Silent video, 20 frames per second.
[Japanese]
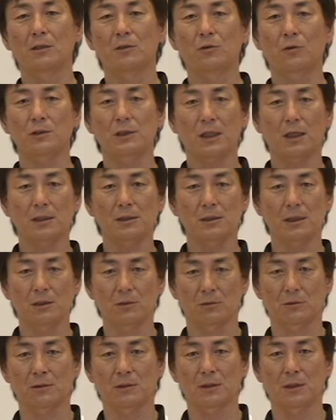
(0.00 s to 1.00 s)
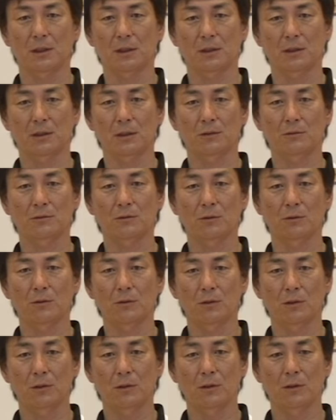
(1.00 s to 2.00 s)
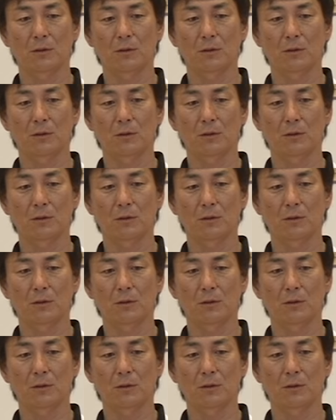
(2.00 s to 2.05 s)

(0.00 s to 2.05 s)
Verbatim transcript: どうして勝ちたいのって聞くと、